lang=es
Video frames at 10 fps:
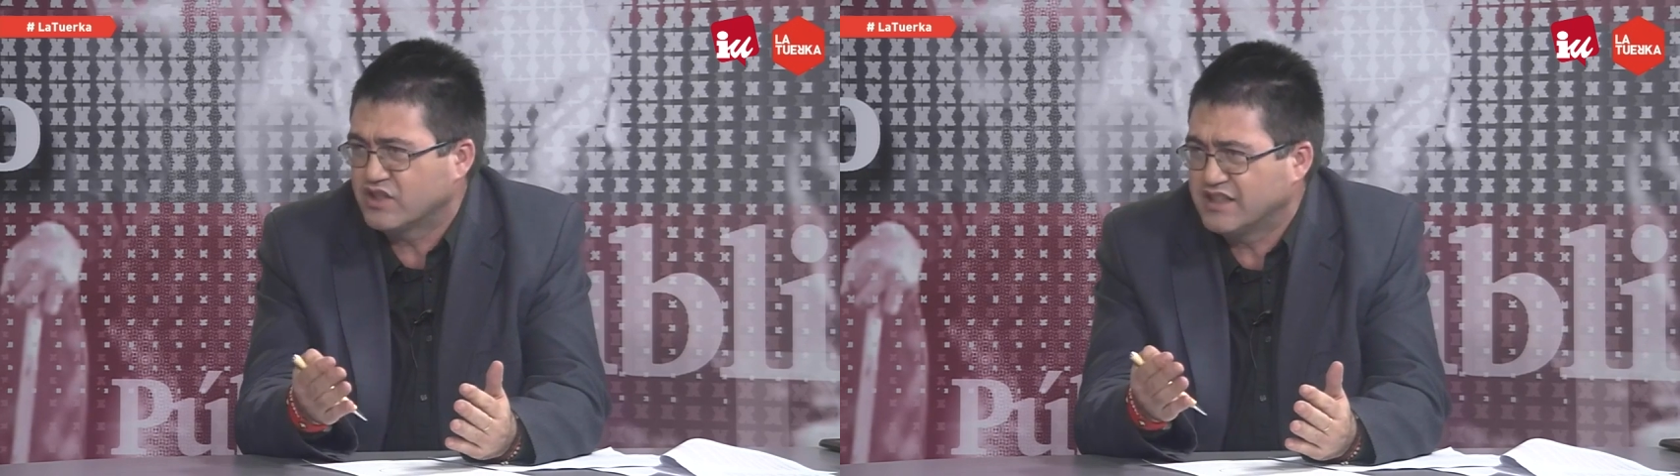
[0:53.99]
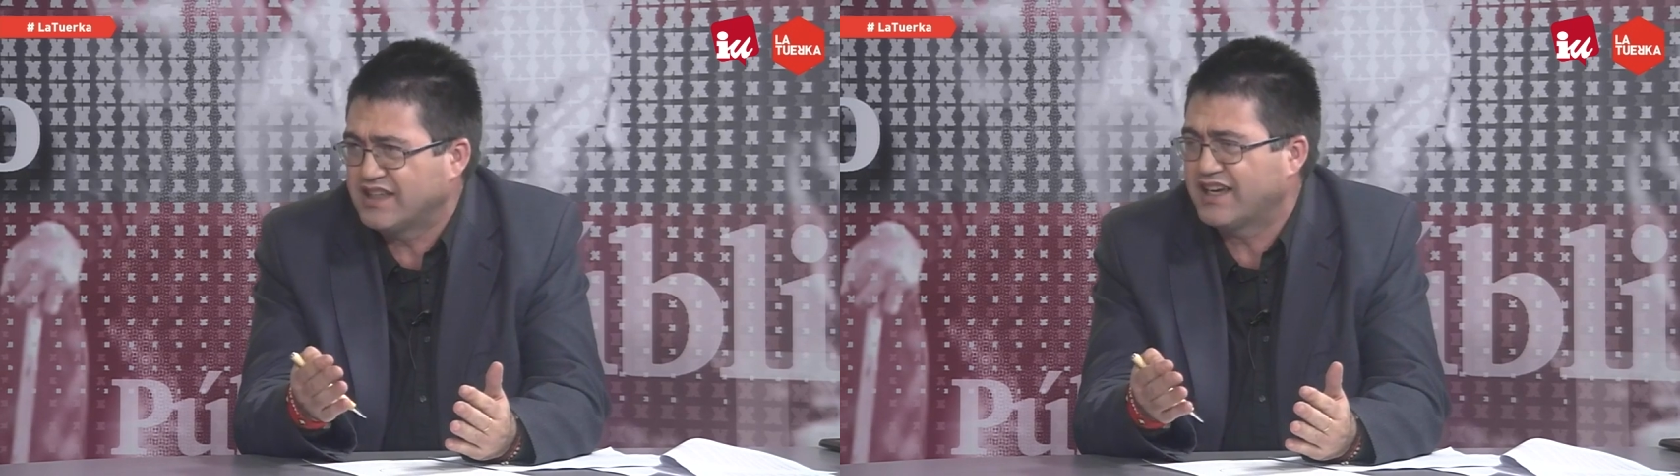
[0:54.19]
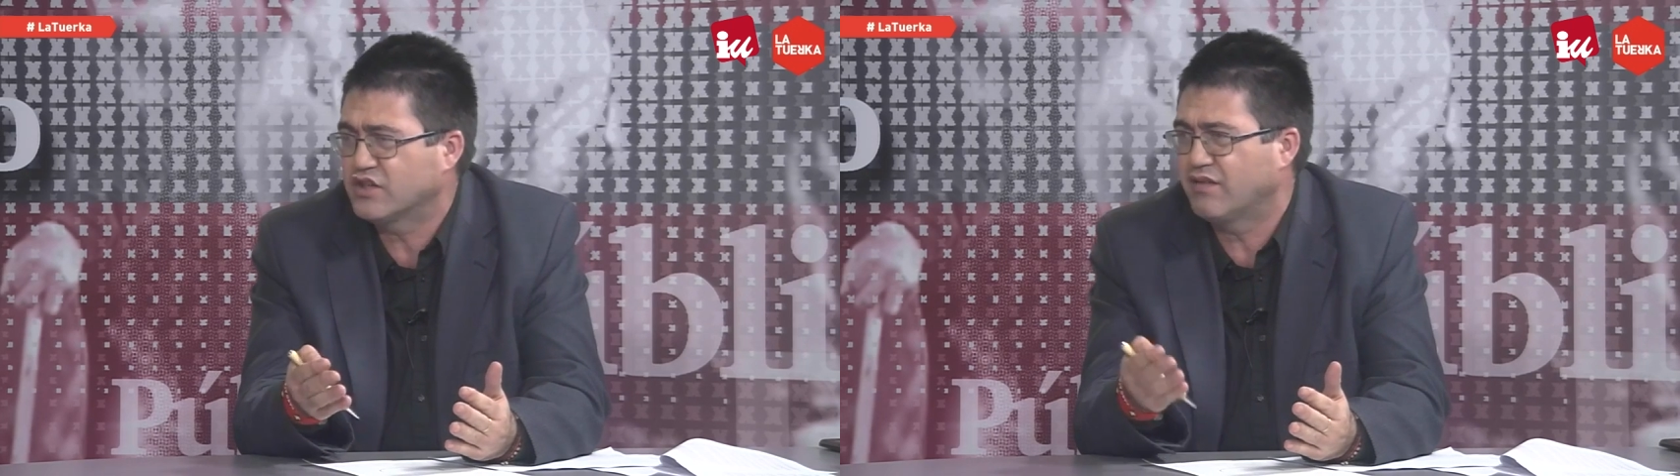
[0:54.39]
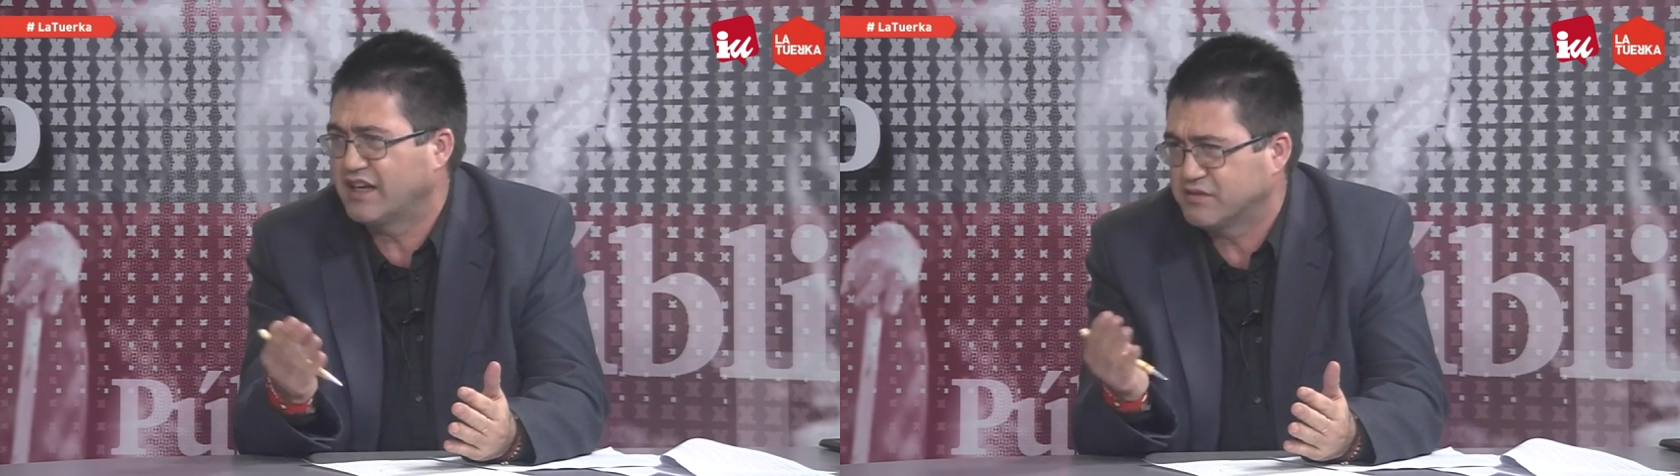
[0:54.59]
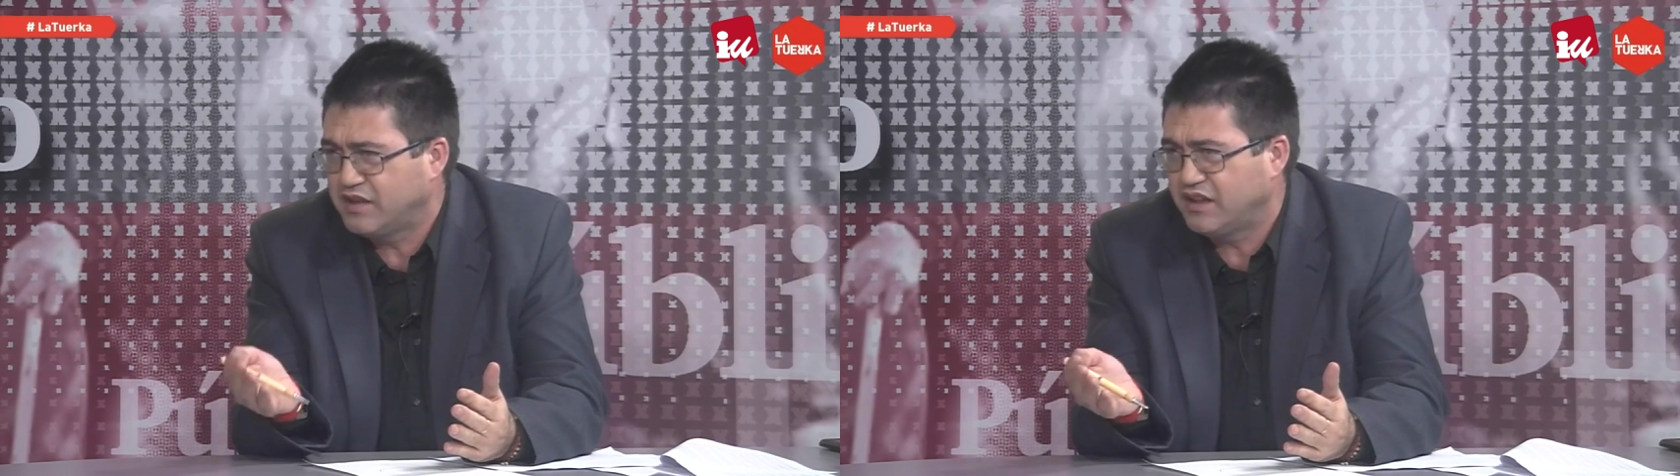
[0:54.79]
en este caso de
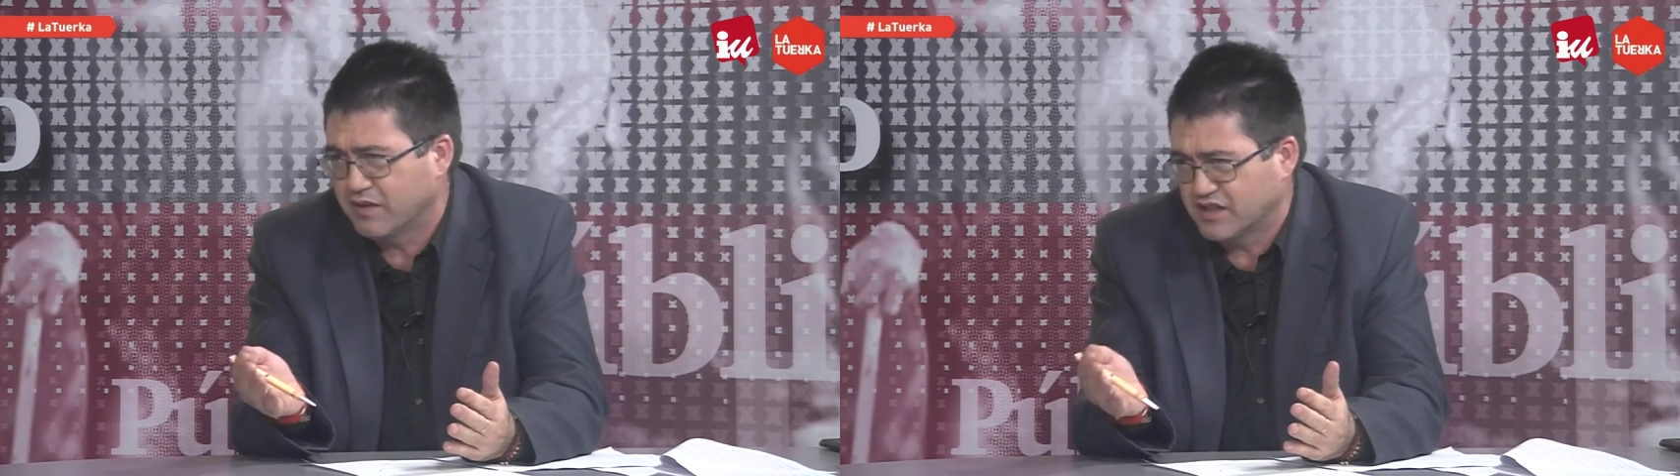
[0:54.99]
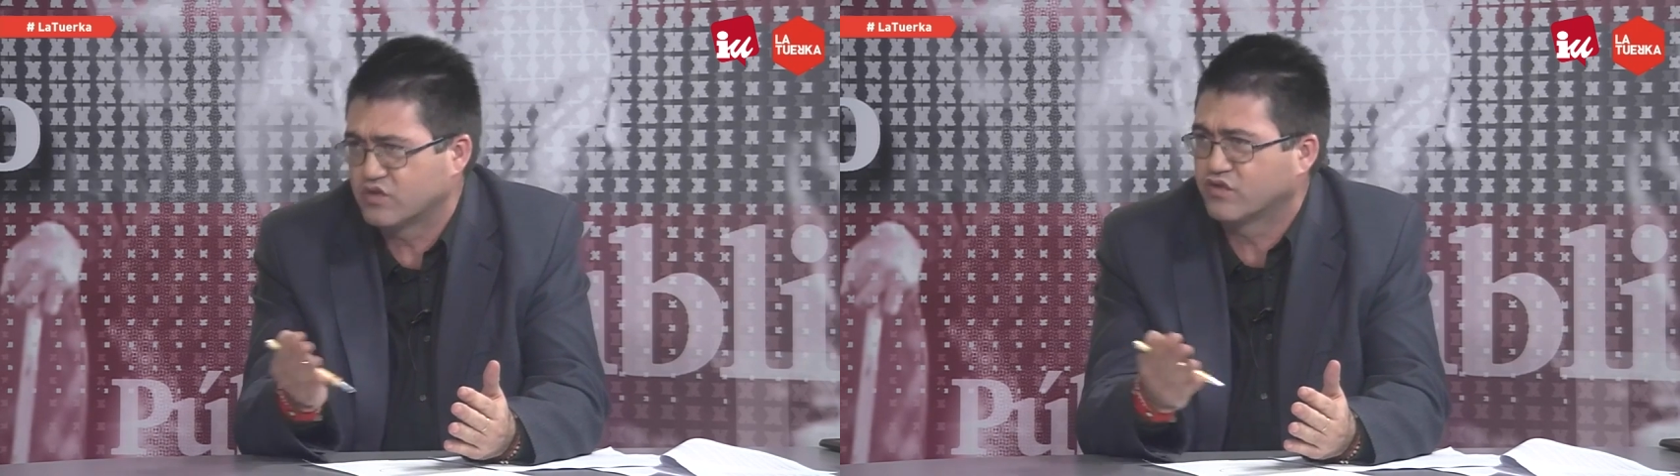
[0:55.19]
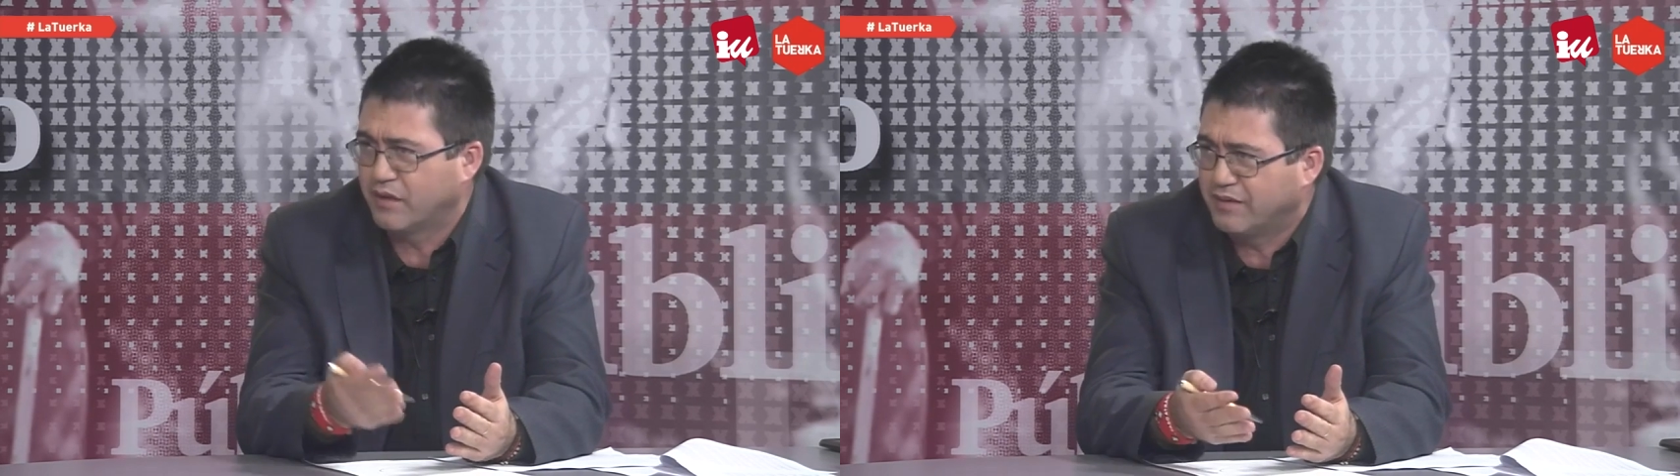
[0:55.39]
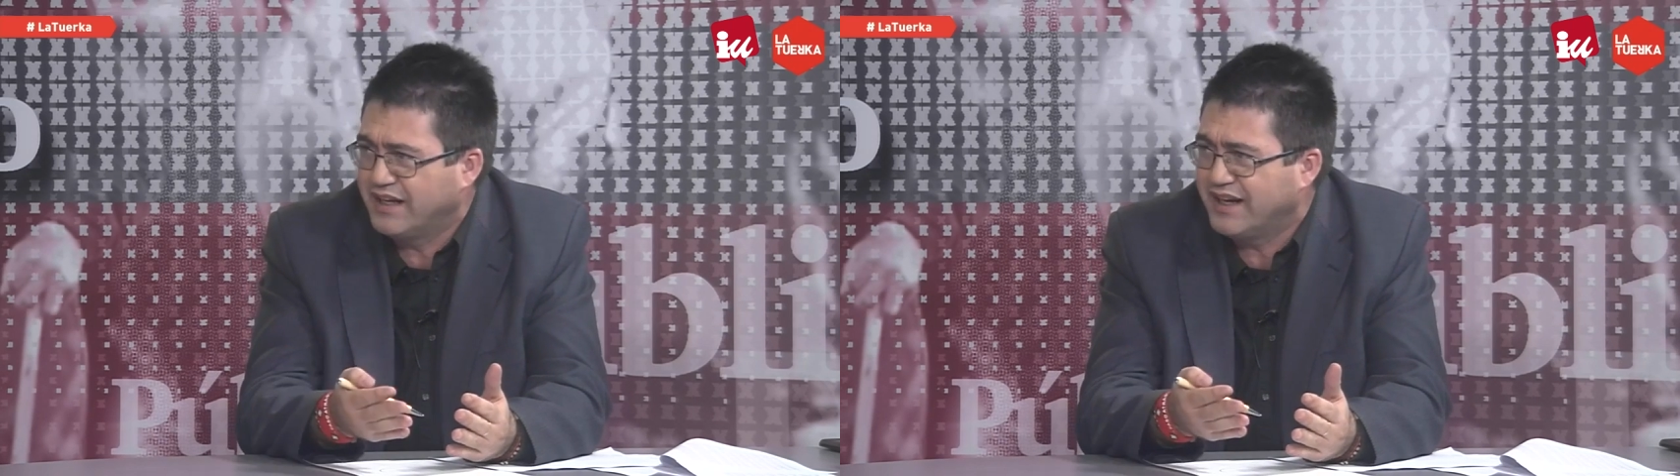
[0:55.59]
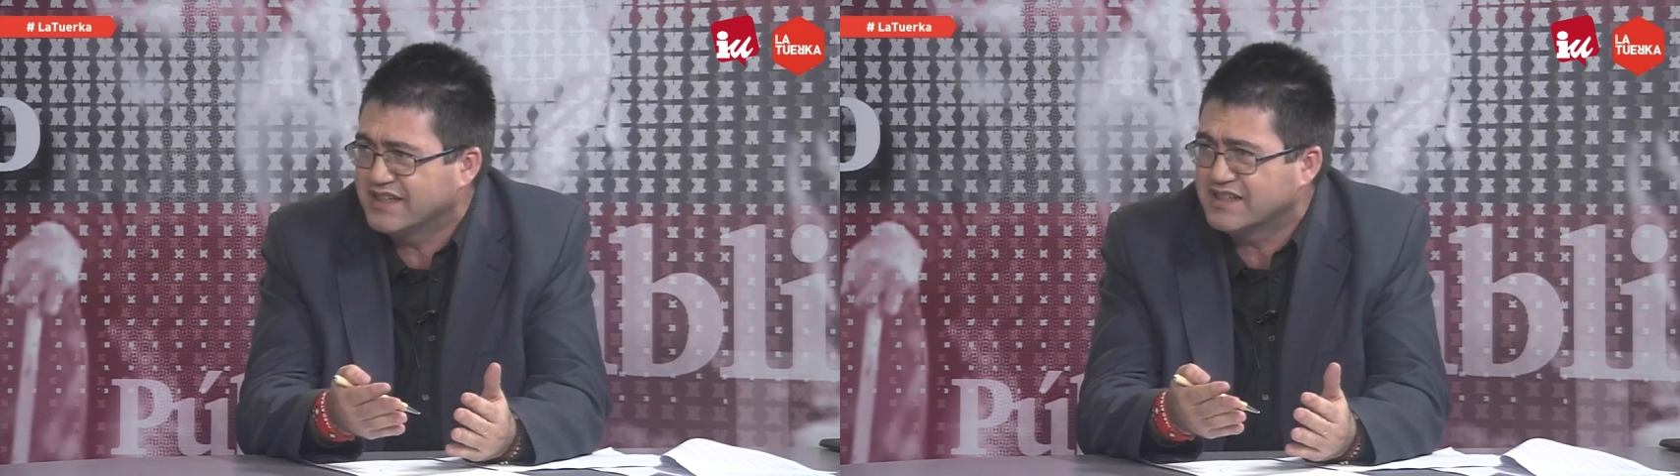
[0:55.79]
las víctimas, de sus
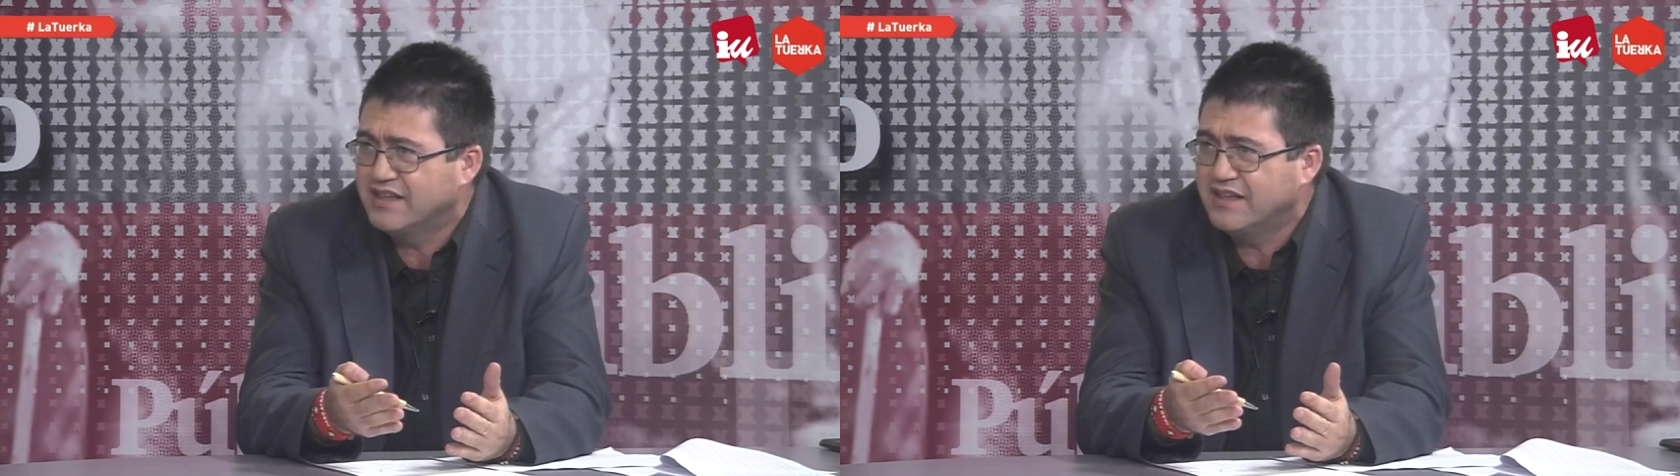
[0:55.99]
familiares,